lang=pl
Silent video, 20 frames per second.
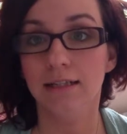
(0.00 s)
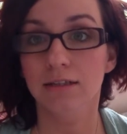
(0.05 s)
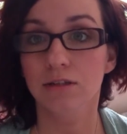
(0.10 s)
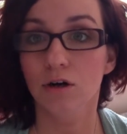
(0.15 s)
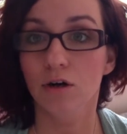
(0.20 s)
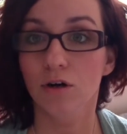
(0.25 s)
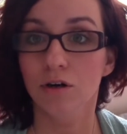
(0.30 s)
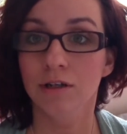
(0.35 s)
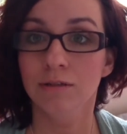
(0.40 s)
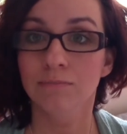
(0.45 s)
and
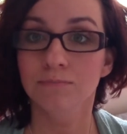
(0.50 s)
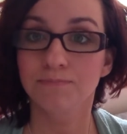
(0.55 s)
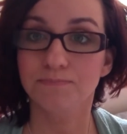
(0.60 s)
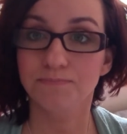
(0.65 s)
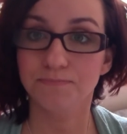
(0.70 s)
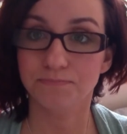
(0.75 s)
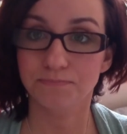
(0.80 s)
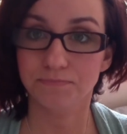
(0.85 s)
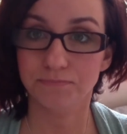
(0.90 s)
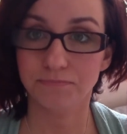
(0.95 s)
Oil
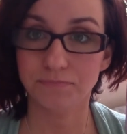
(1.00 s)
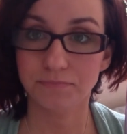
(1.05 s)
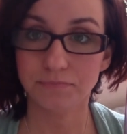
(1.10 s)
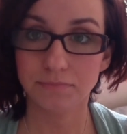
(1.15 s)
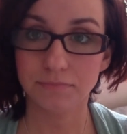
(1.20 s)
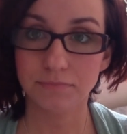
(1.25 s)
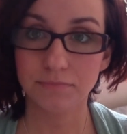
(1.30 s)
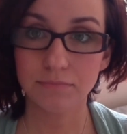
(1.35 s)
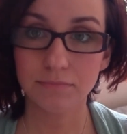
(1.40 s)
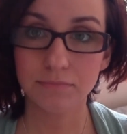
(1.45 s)

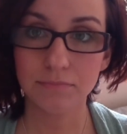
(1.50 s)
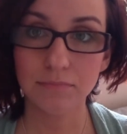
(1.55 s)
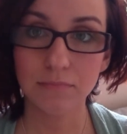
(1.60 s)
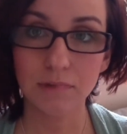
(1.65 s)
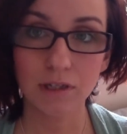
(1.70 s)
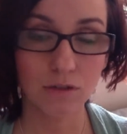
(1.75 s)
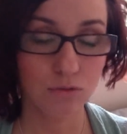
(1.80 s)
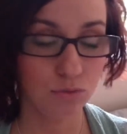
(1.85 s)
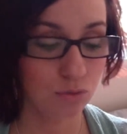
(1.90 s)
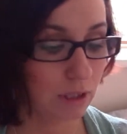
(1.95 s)

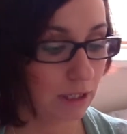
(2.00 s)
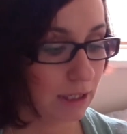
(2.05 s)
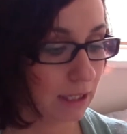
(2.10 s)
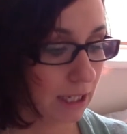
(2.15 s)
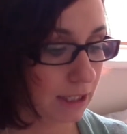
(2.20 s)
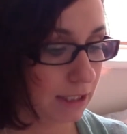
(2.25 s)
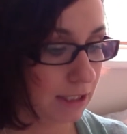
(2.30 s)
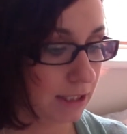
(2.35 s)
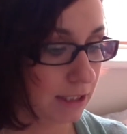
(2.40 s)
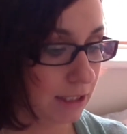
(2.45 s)
Tutaj
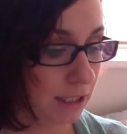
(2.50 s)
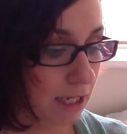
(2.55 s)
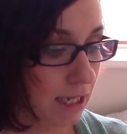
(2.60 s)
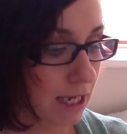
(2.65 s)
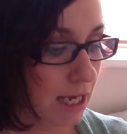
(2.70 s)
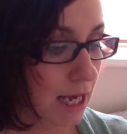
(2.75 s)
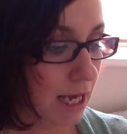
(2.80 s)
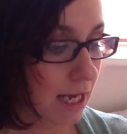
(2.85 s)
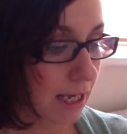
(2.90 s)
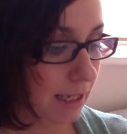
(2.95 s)
taki,
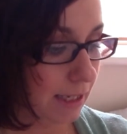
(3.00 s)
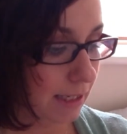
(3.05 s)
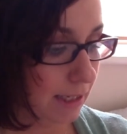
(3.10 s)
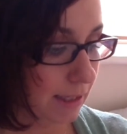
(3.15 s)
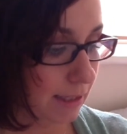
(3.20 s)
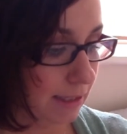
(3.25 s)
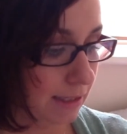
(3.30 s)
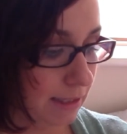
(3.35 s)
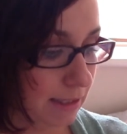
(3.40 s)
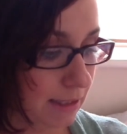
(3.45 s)

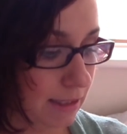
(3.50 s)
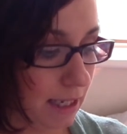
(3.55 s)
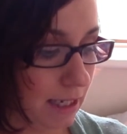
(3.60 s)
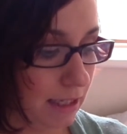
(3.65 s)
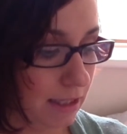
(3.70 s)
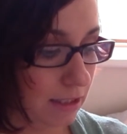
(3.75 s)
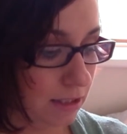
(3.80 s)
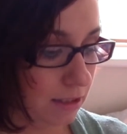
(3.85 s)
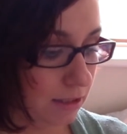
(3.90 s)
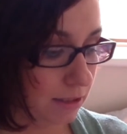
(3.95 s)
e,
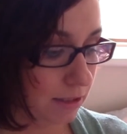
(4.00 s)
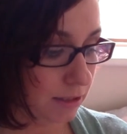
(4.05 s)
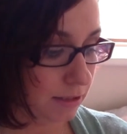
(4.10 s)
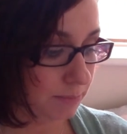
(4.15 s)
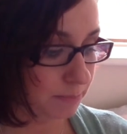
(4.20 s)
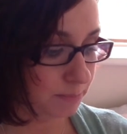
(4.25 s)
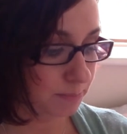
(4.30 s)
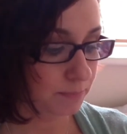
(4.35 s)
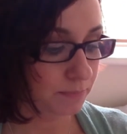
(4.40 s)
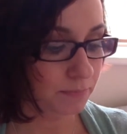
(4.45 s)

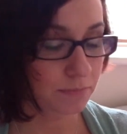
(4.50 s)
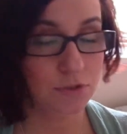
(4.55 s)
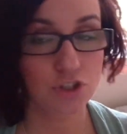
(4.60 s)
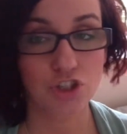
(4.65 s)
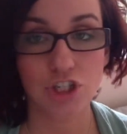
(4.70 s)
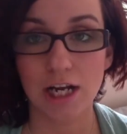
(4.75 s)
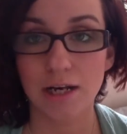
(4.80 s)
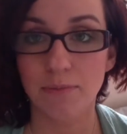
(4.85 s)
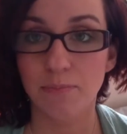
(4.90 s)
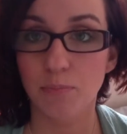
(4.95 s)
taki mm,
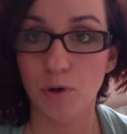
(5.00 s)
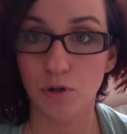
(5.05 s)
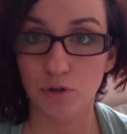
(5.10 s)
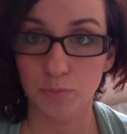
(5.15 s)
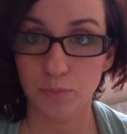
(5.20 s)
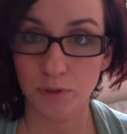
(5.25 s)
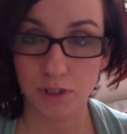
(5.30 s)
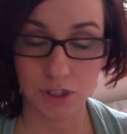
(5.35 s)
żel pod